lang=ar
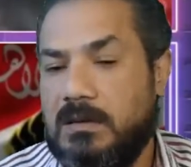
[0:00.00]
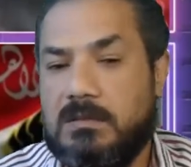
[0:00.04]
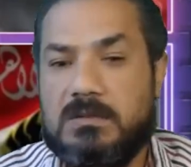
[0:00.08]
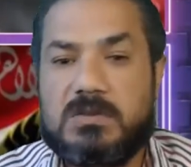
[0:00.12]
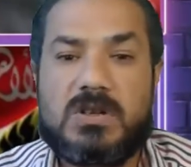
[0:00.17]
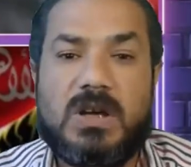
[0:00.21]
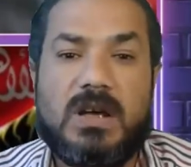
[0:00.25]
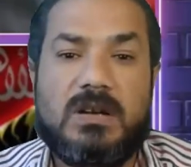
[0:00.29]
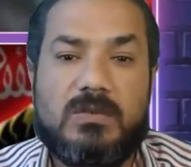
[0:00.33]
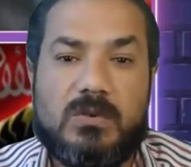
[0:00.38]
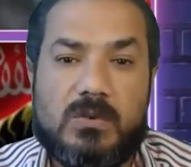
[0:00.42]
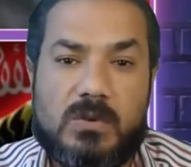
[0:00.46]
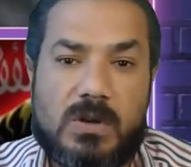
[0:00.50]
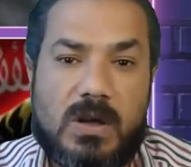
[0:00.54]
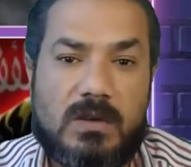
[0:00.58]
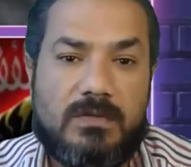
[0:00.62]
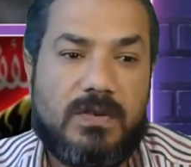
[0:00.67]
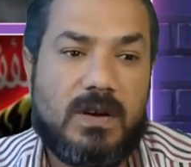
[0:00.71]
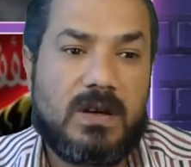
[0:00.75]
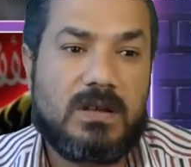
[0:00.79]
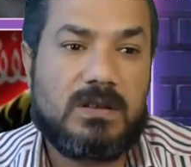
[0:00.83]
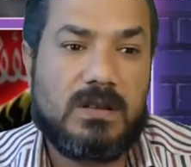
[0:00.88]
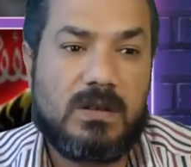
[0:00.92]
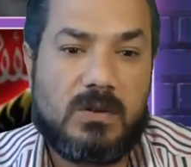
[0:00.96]
او مش عارف هو
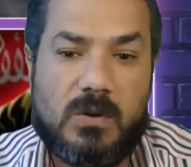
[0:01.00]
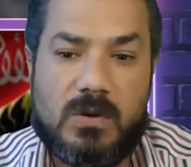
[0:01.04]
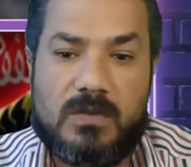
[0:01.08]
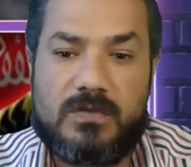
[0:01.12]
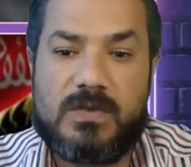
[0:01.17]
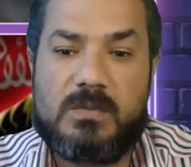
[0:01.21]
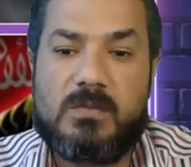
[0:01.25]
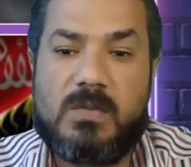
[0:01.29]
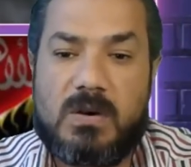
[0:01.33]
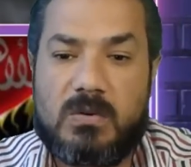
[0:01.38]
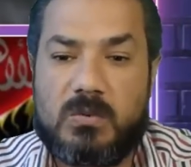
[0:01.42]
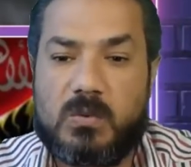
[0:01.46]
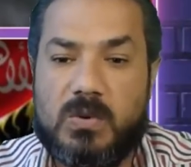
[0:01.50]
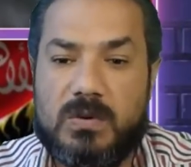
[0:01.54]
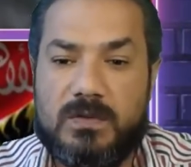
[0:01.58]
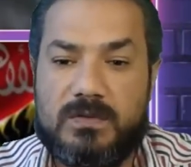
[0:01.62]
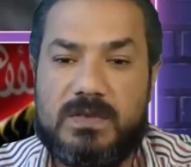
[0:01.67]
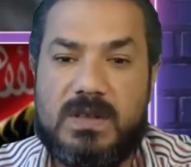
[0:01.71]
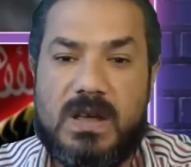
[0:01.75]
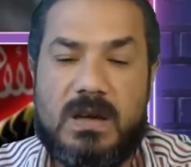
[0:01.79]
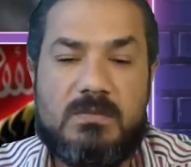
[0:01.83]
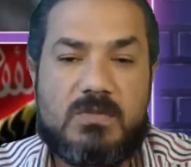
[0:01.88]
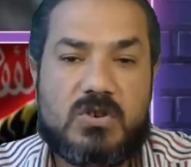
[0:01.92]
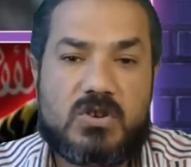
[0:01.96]
الافاضل هو في الموقف
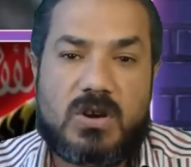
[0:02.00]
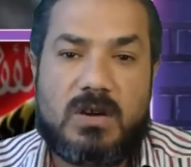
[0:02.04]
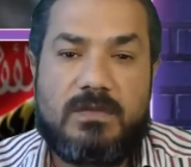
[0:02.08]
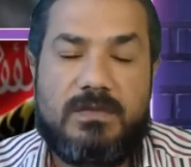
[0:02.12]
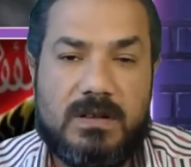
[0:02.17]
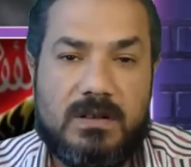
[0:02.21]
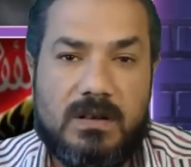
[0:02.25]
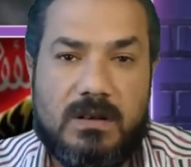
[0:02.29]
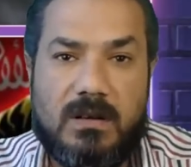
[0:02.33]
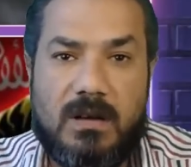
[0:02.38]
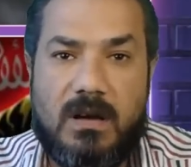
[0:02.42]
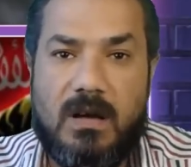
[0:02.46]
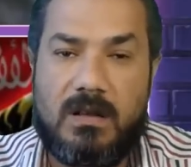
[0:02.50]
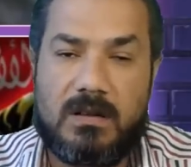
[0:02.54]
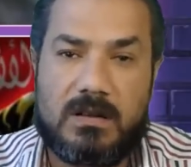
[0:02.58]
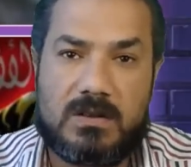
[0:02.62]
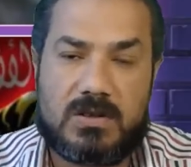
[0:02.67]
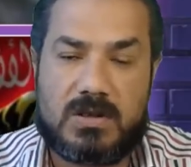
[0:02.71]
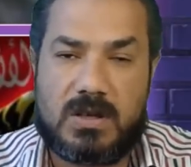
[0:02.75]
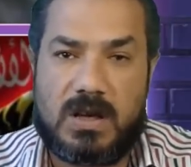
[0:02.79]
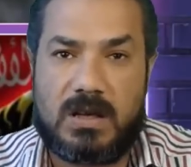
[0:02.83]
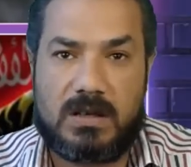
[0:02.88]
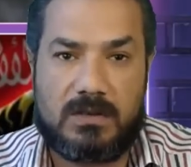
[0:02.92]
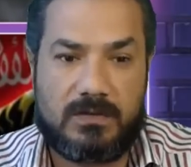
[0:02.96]
ده مش افاضل
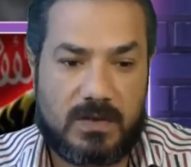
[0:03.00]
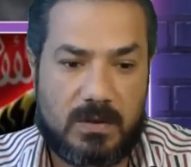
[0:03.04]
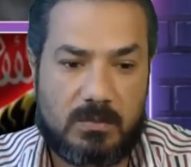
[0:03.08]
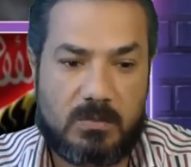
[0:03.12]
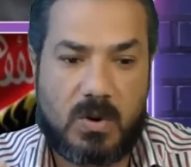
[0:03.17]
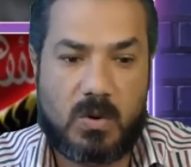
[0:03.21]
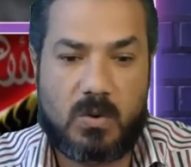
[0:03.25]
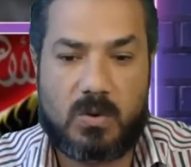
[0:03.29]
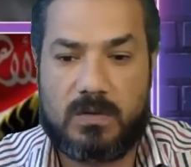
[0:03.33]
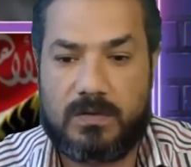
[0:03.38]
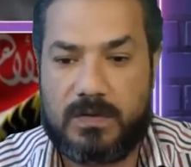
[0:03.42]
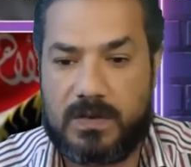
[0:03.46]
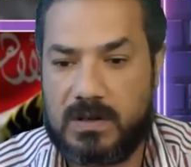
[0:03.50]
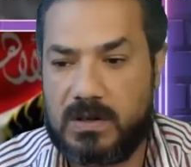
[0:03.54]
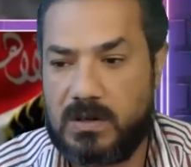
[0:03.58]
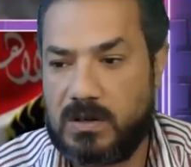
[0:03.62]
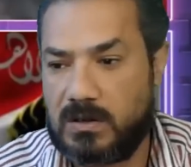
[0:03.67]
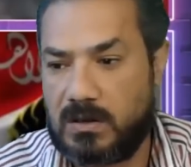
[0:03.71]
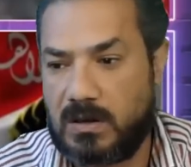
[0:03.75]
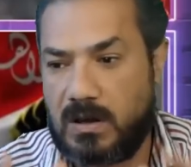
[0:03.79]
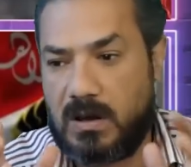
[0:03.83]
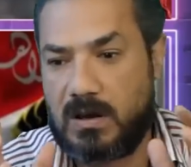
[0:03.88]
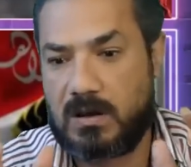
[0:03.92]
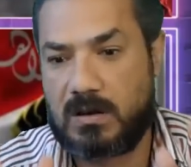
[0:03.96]
خالص يعني في الموقف ان
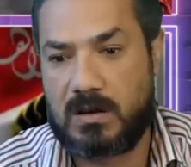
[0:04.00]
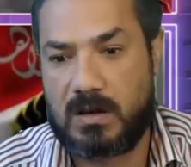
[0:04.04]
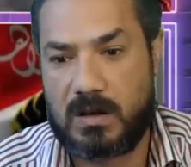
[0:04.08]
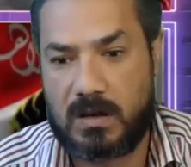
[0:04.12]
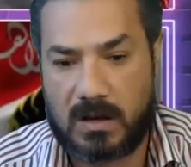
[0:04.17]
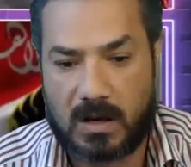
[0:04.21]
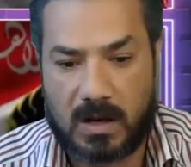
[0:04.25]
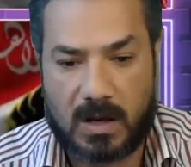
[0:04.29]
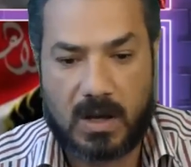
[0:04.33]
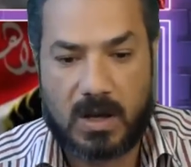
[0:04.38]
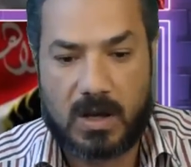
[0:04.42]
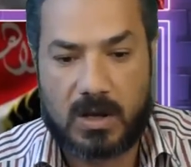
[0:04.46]
راجل